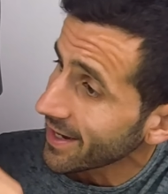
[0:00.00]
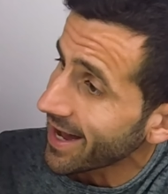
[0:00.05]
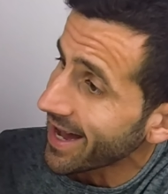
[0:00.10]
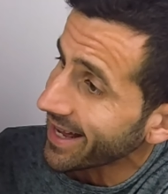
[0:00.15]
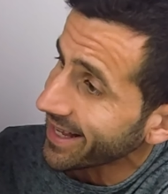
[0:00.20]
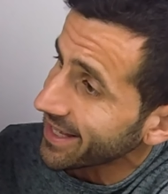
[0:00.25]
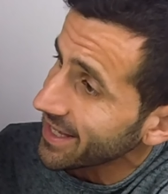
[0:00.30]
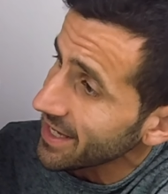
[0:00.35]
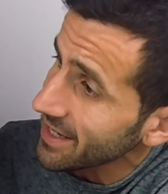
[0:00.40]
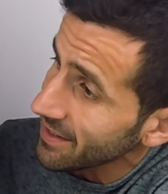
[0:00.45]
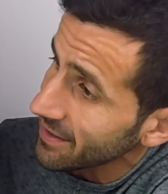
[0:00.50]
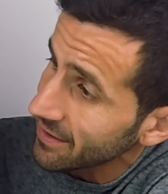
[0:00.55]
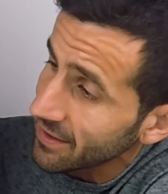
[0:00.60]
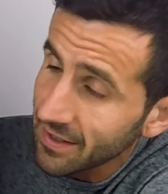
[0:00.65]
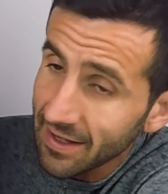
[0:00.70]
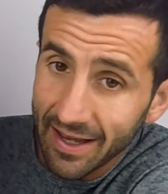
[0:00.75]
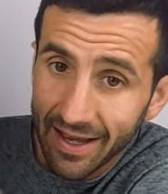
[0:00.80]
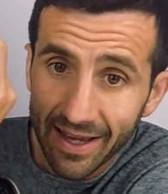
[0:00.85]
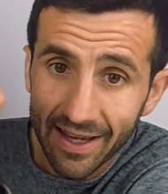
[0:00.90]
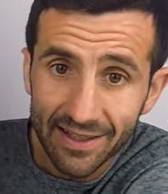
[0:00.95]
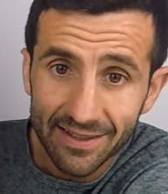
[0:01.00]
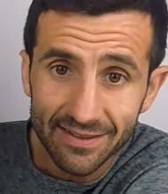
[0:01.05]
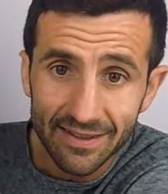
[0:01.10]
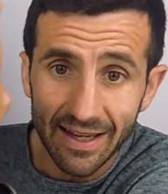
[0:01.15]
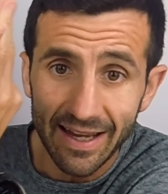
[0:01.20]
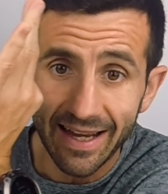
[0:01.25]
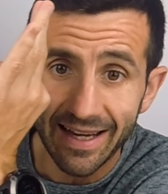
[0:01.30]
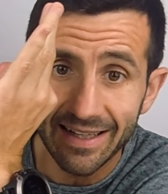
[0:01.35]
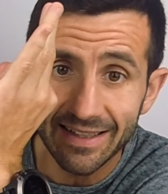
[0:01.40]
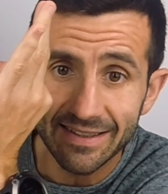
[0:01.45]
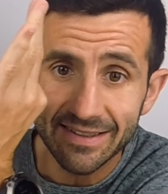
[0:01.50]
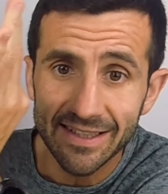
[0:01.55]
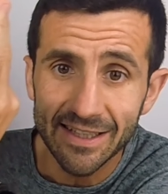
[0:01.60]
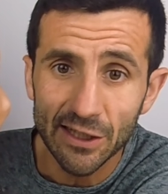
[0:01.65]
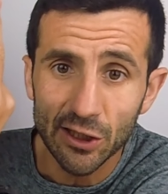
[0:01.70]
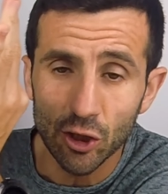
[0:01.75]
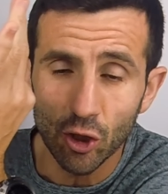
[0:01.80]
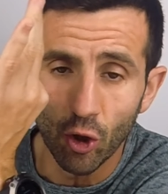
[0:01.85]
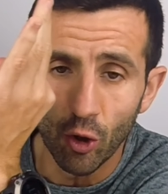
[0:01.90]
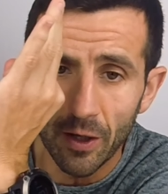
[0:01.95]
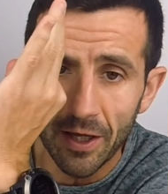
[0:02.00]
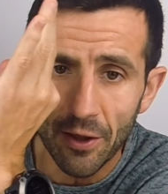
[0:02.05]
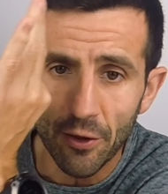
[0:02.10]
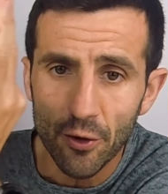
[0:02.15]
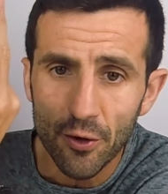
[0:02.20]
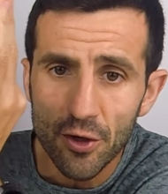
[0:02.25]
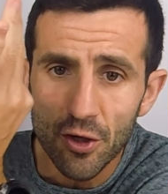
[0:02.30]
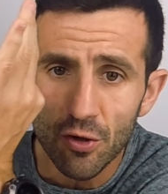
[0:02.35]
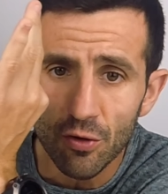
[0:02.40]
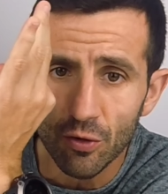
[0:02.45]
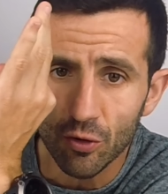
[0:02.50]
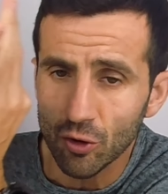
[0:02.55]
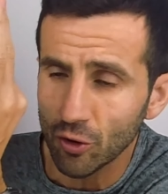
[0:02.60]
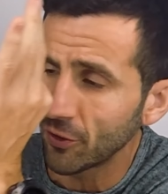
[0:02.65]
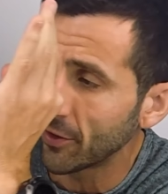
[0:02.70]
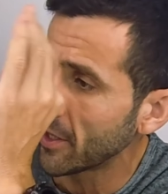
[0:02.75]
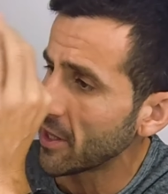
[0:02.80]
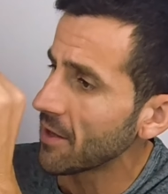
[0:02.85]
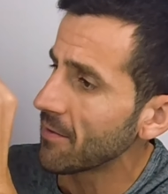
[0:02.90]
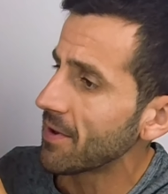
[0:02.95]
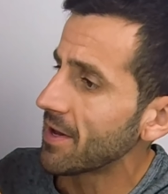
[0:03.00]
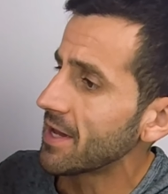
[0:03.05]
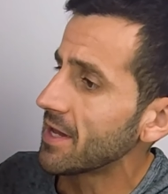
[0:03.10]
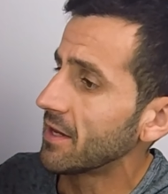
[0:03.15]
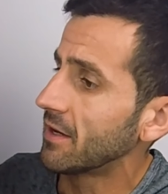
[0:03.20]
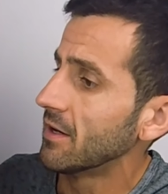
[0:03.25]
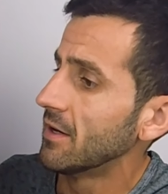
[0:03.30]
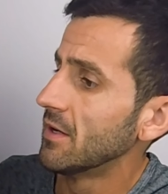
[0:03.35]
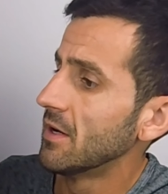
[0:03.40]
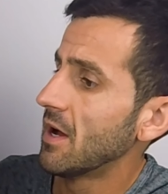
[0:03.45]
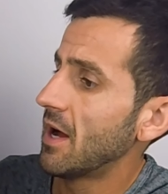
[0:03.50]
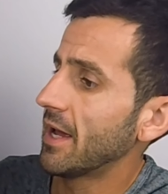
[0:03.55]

Aquí es el sitio idóneo donde debe ir.